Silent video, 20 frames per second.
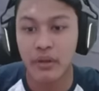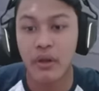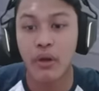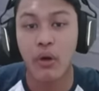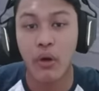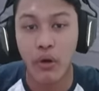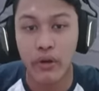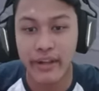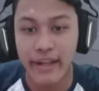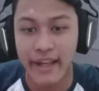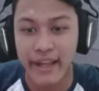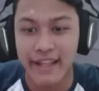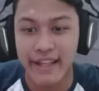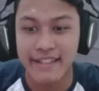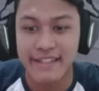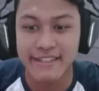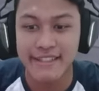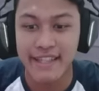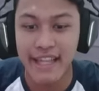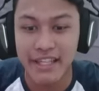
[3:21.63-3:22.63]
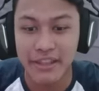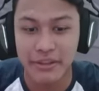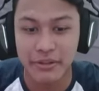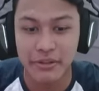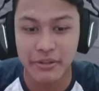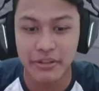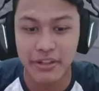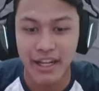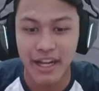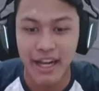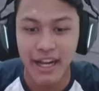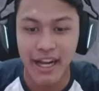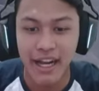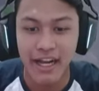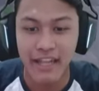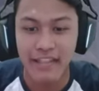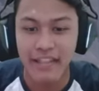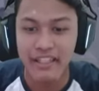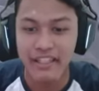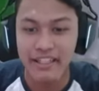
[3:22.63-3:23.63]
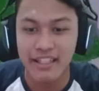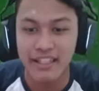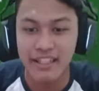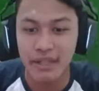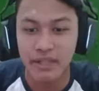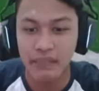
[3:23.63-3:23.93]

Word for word: oke setelah itu kalian tinggal